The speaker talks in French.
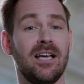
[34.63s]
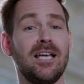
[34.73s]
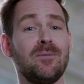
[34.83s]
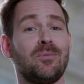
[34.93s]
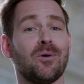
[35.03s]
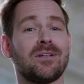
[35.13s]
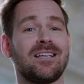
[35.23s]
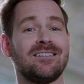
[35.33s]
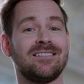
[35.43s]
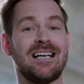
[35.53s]
Et
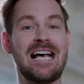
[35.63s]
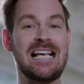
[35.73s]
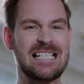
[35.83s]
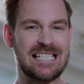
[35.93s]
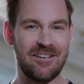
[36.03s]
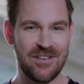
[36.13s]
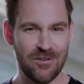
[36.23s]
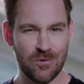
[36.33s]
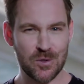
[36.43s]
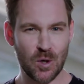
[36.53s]
pourtant,
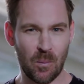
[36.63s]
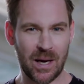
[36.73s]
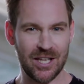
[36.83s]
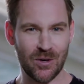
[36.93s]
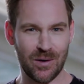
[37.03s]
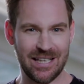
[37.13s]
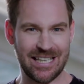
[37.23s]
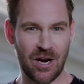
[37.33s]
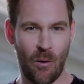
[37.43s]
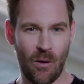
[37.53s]
saviez-vous que son prénom
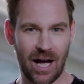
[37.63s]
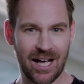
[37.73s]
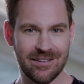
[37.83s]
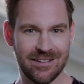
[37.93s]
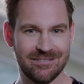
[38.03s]
était Conrad?